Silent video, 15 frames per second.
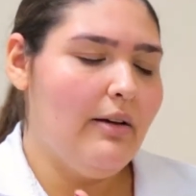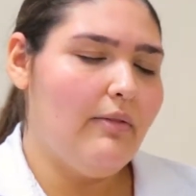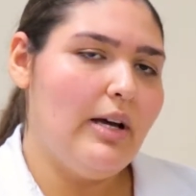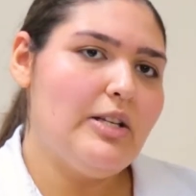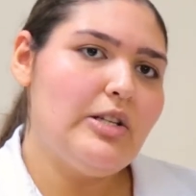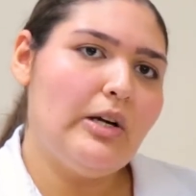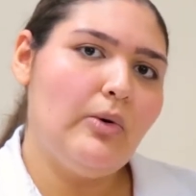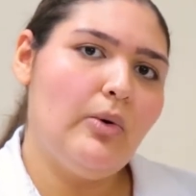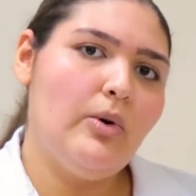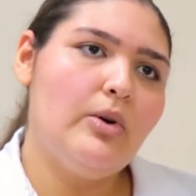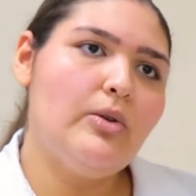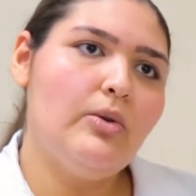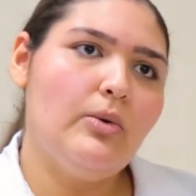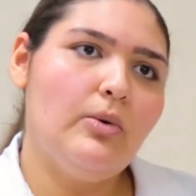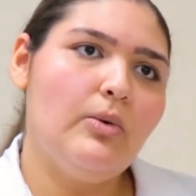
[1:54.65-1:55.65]
vai de
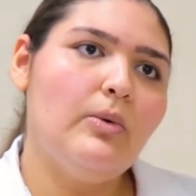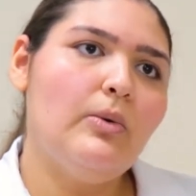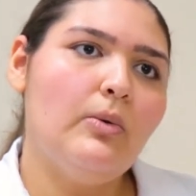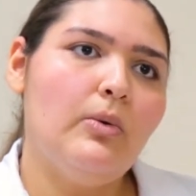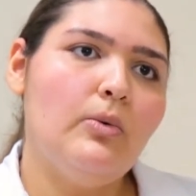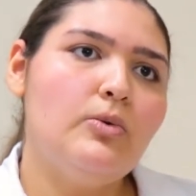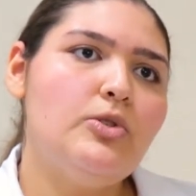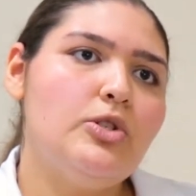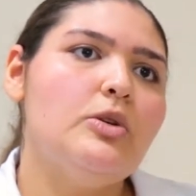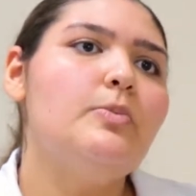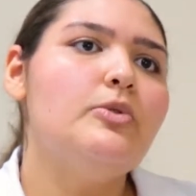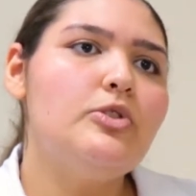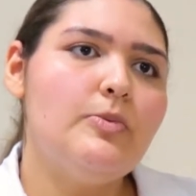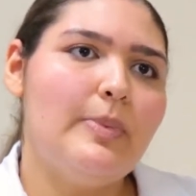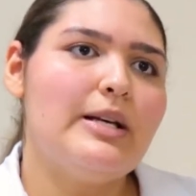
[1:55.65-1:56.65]
acordo com o
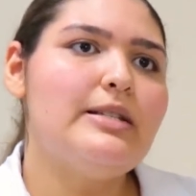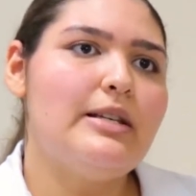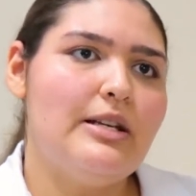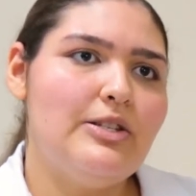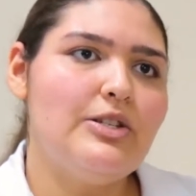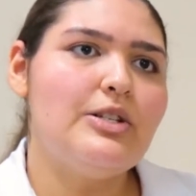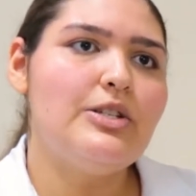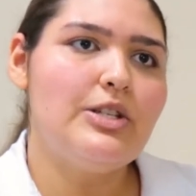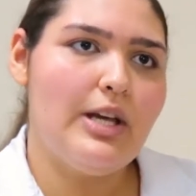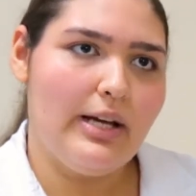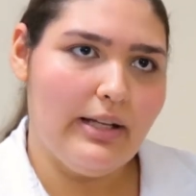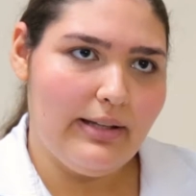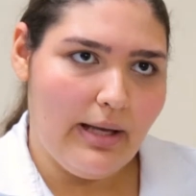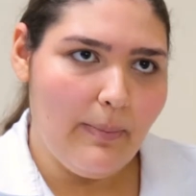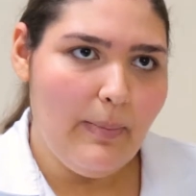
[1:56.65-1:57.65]
tipo de paciente que
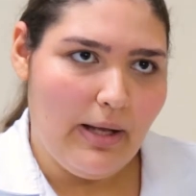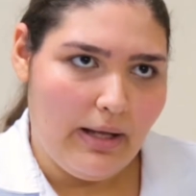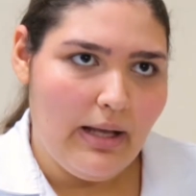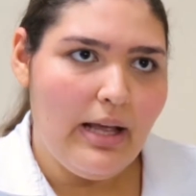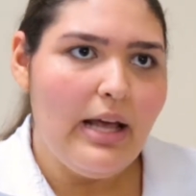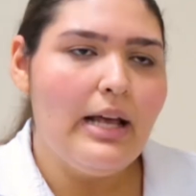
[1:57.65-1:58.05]
chega até mim,